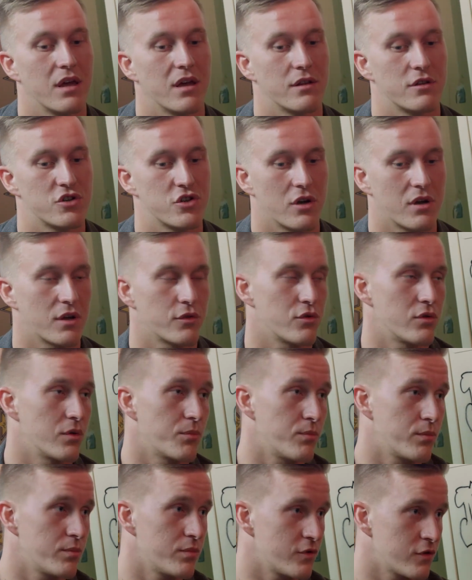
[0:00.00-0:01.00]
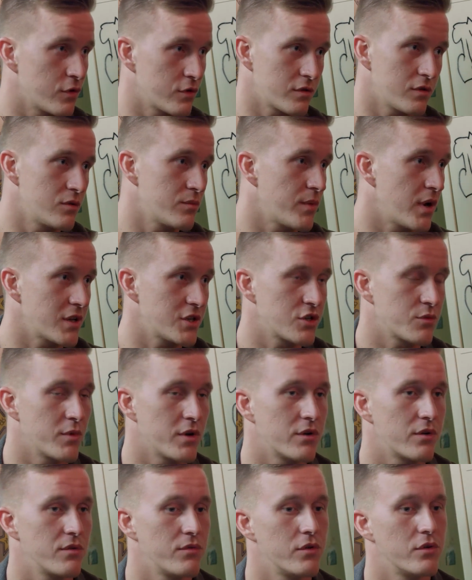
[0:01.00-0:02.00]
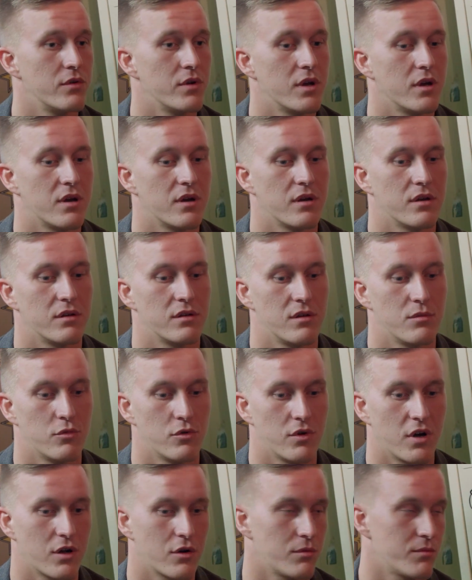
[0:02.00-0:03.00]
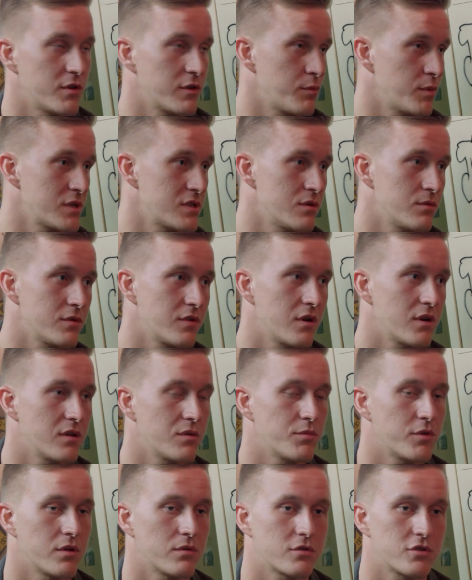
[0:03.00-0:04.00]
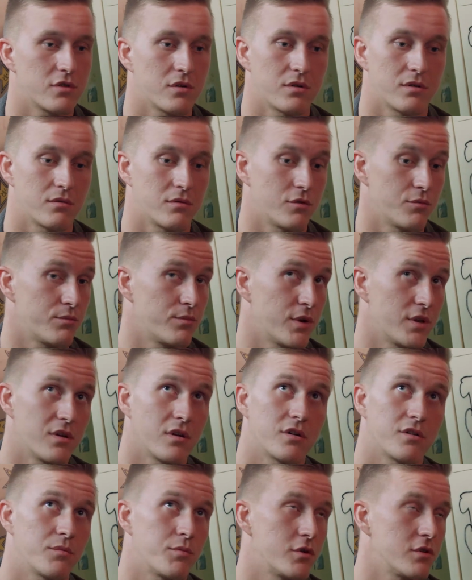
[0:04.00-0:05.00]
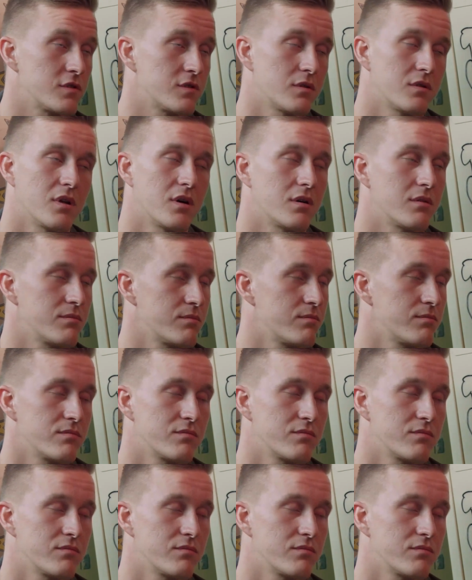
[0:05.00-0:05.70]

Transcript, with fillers: это человек, который создал Magic Man Review, и ему огромное спасибо за это, потому что он поднял это просто на